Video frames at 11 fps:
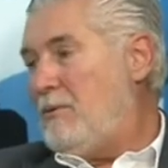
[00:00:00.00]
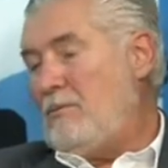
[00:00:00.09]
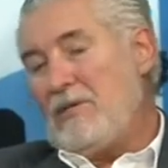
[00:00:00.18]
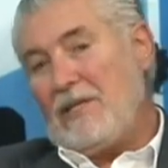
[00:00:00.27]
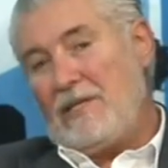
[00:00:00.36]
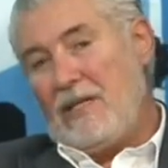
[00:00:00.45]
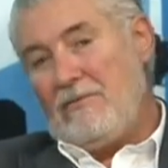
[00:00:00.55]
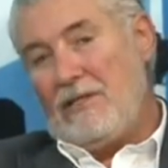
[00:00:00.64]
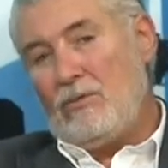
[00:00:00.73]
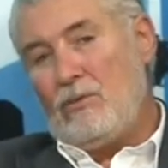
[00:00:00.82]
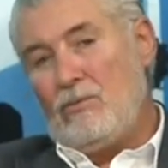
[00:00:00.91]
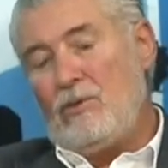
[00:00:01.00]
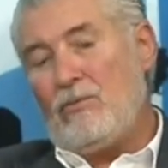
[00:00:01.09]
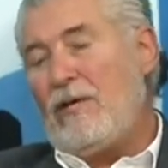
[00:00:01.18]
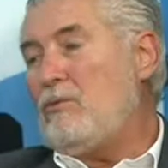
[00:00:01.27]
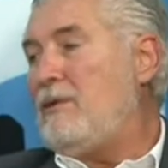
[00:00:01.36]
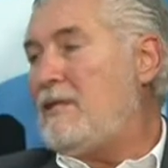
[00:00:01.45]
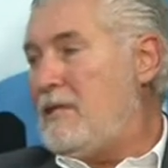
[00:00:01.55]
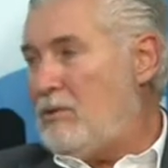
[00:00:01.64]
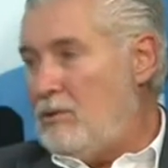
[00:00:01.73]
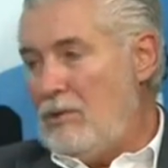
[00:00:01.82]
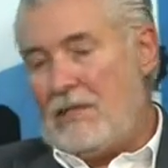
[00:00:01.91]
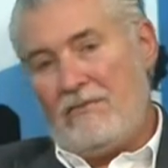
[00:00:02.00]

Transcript: como a gente tem visto muito aí, com exceções,